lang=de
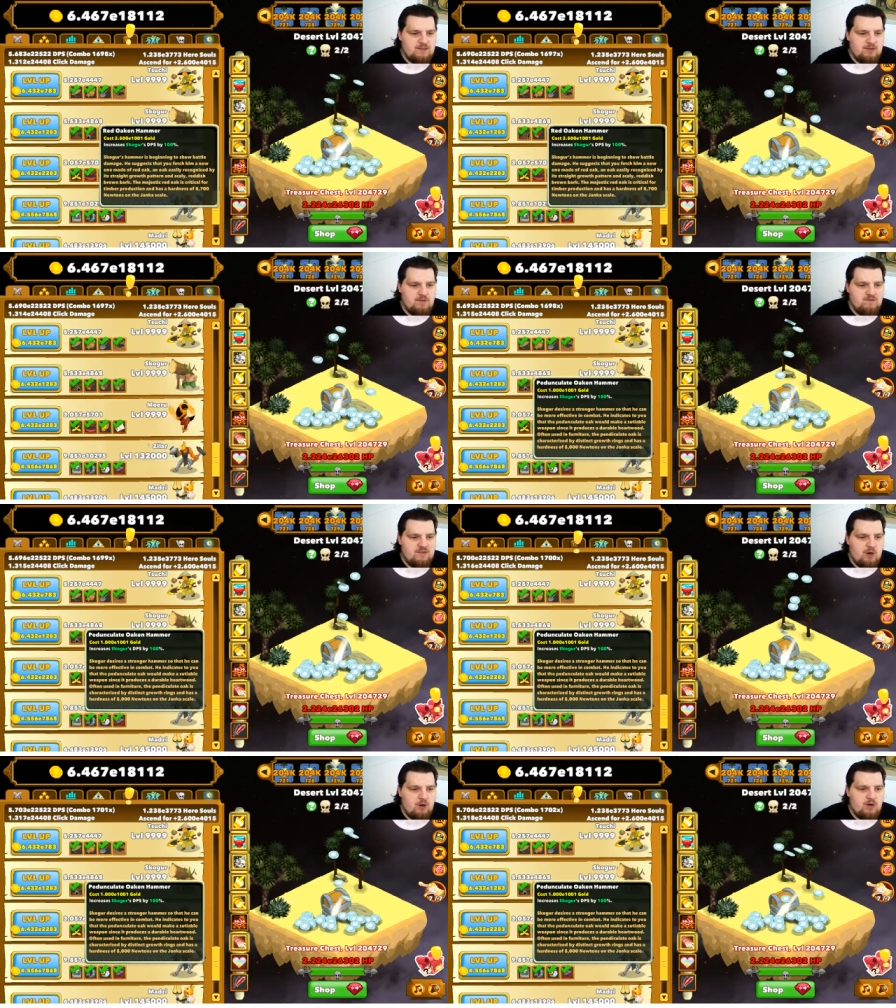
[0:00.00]
Den könnte man
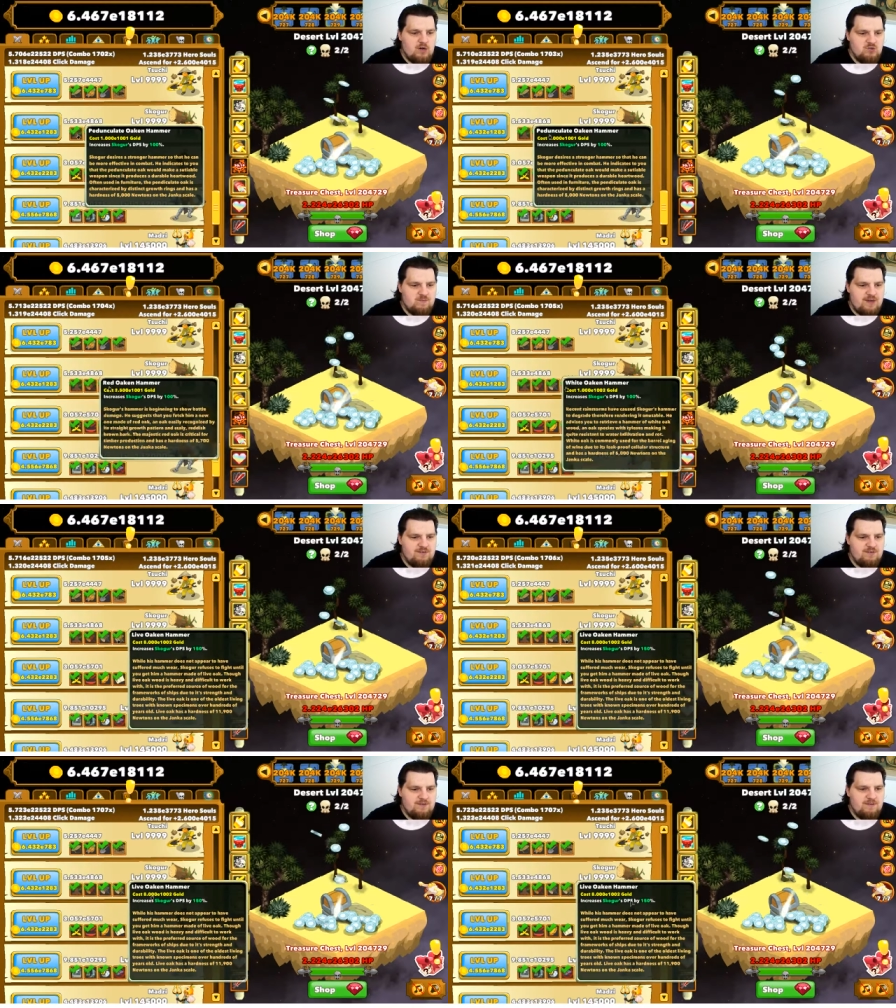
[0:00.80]
also auch rausschmeißen